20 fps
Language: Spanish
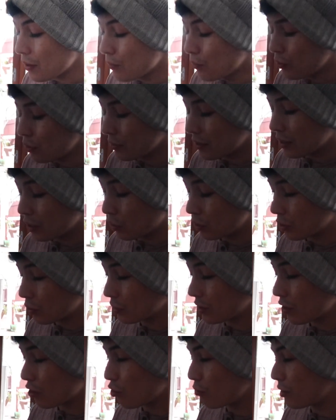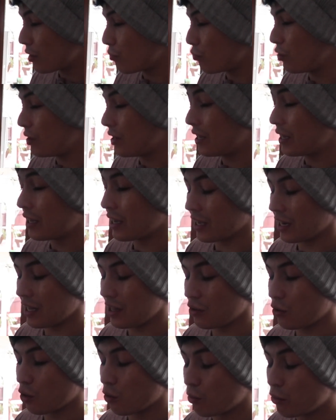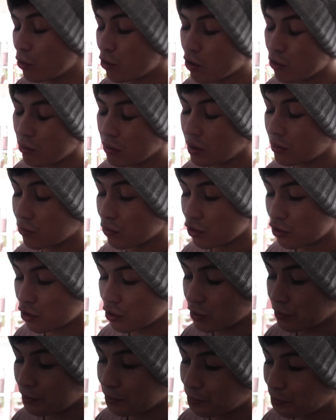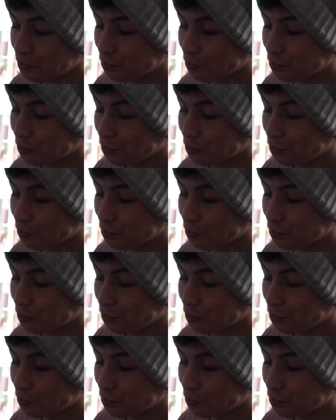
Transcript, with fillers: Muy bien, hoy tengo que comer muy ligerito, no puedo comer mucho.